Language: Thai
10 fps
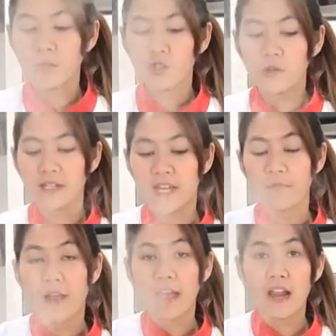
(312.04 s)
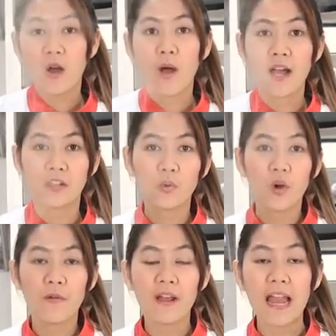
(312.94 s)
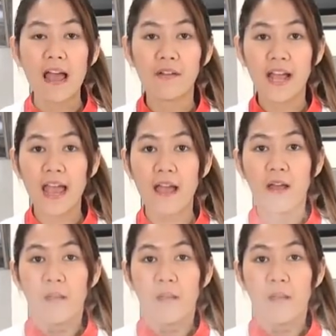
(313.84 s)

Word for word: คุณผู้ชมจะเห็นว่าเราวางถ้วยไว้แล้วนะคะ